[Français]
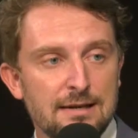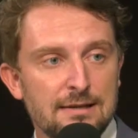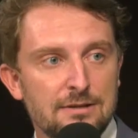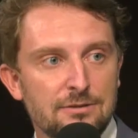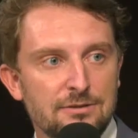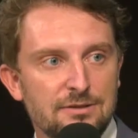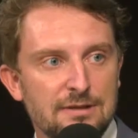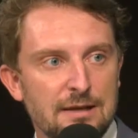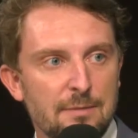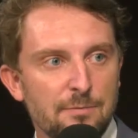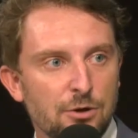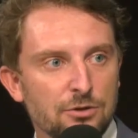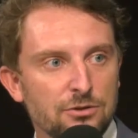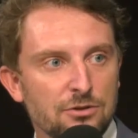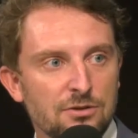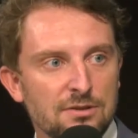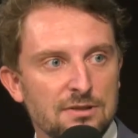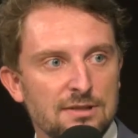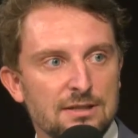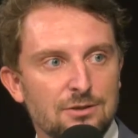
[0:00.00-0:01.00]

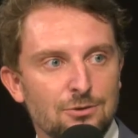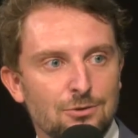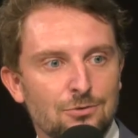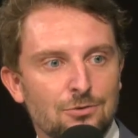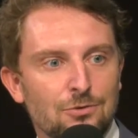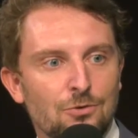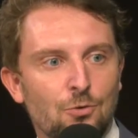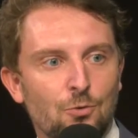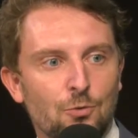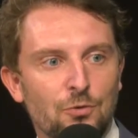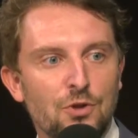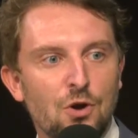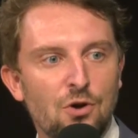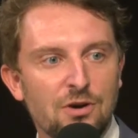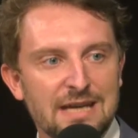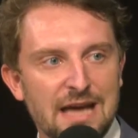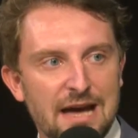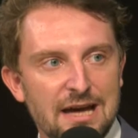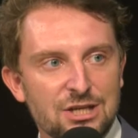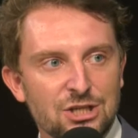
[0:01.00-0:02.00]
l'important, c'est qu'on
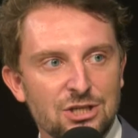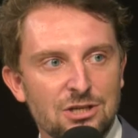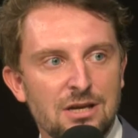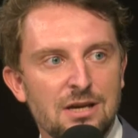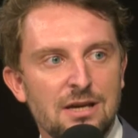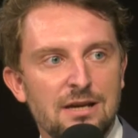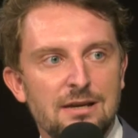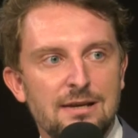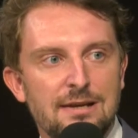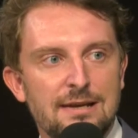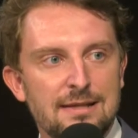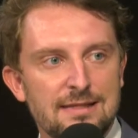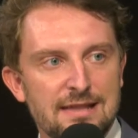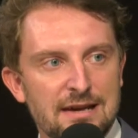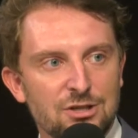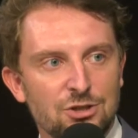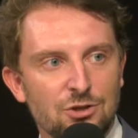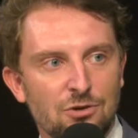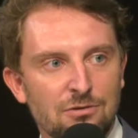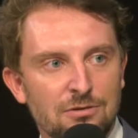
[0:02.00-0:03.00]
engage les
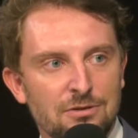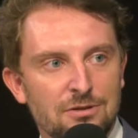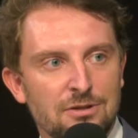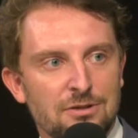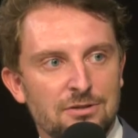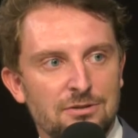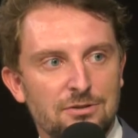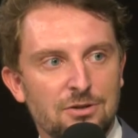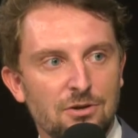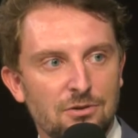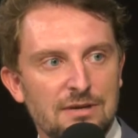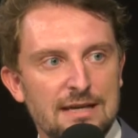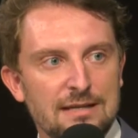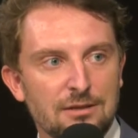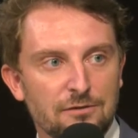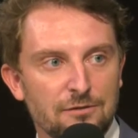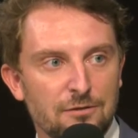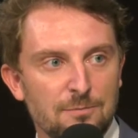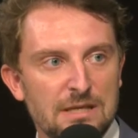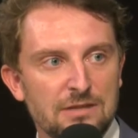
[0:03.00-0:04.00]
agents dans la
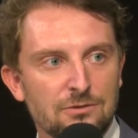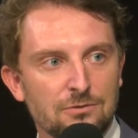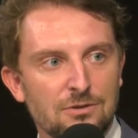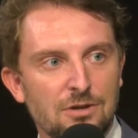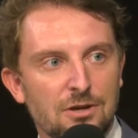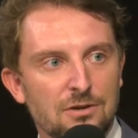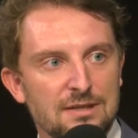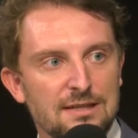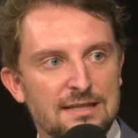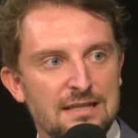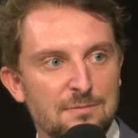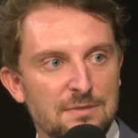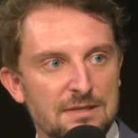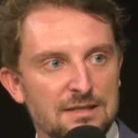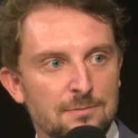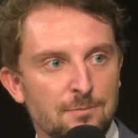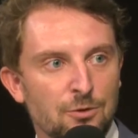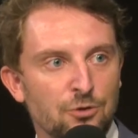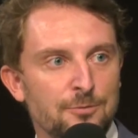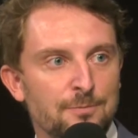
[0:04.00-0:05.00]
transformation de leurs
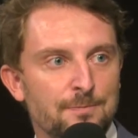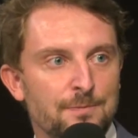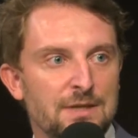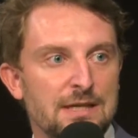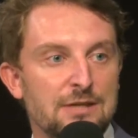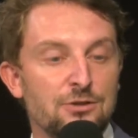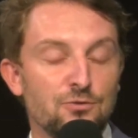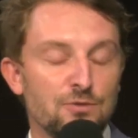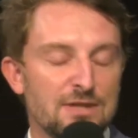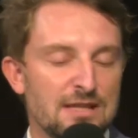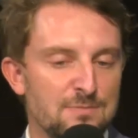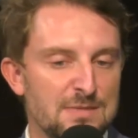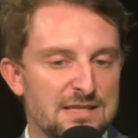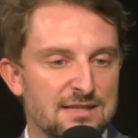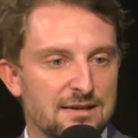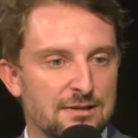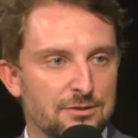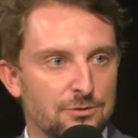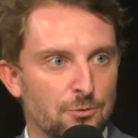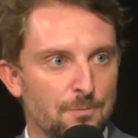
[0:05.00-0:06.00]
établissements et de nos
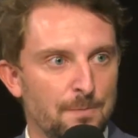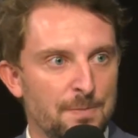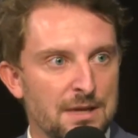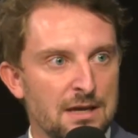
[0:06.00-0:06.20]
administrations.